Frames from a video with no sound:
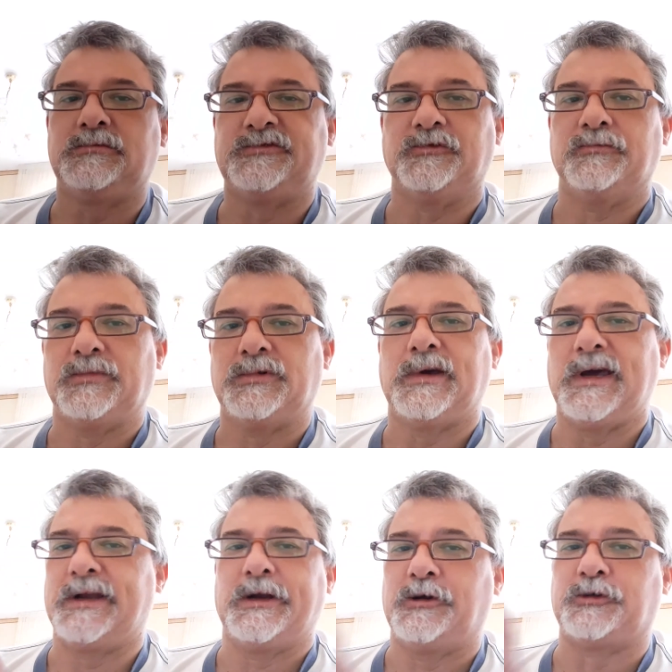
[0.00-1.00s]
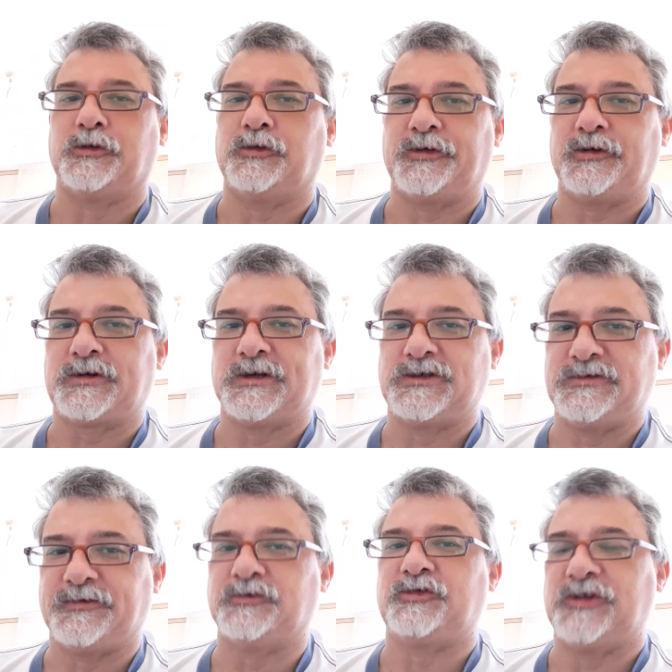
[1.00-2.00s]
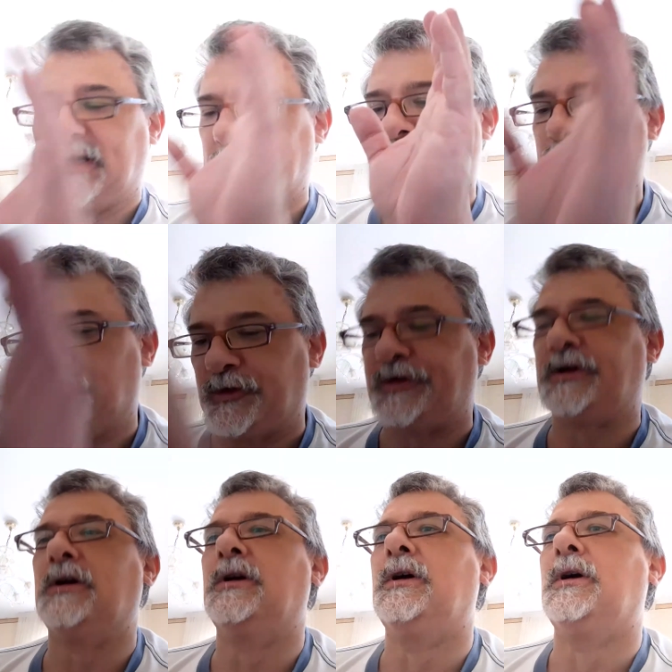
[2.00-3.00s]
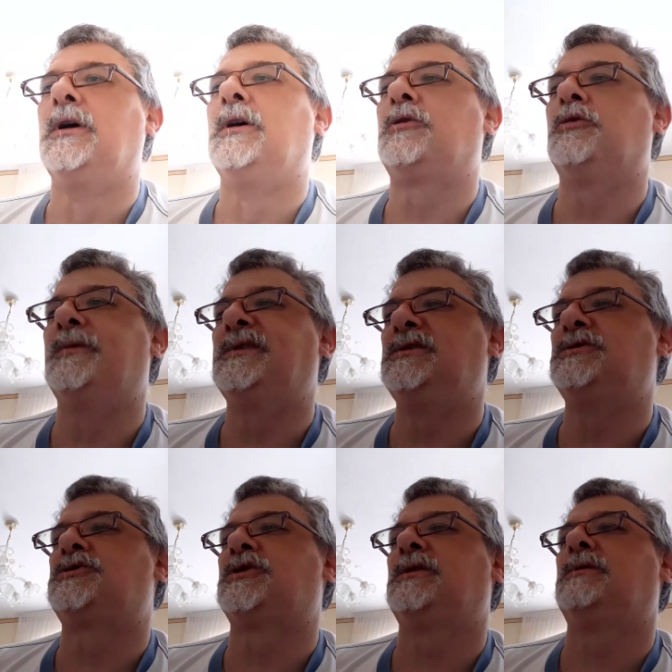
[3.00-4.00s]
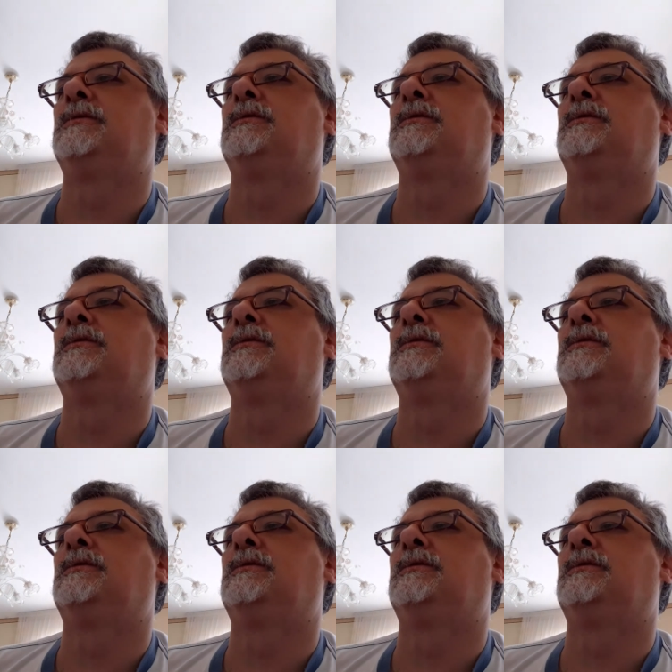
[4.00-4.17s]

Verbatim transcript: insomma, era notorio che ci fosse la Camus, come dice